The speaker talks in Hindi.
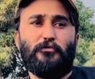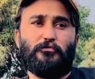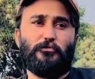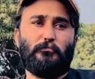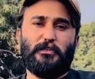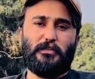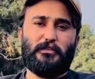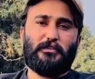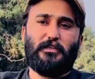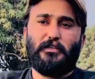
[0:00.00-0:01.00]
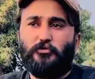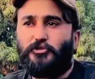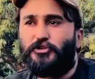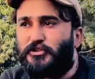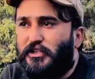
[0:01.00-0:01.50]
उनको बताते जाएंगे
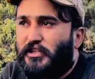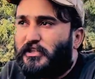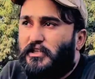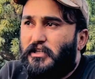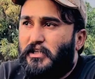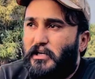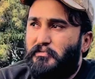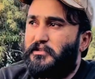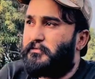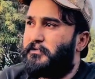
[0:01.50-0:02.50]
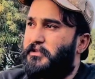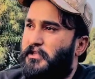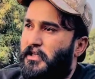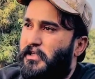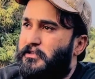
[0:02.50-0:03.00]
कोशिश करें कि अगर आपकी ज़मीन
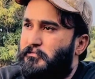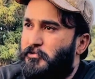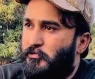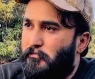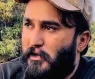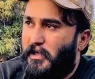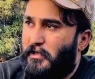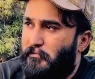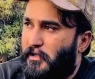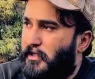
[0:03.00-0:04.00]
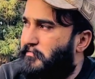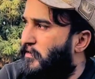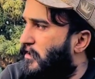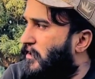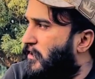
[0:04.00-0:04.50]
है ज़मीनों में बाग है बाग में
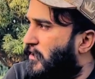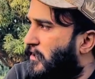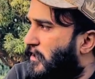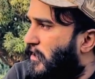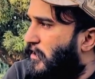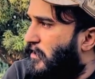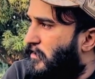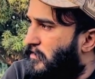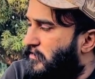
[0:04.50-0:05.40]
अगर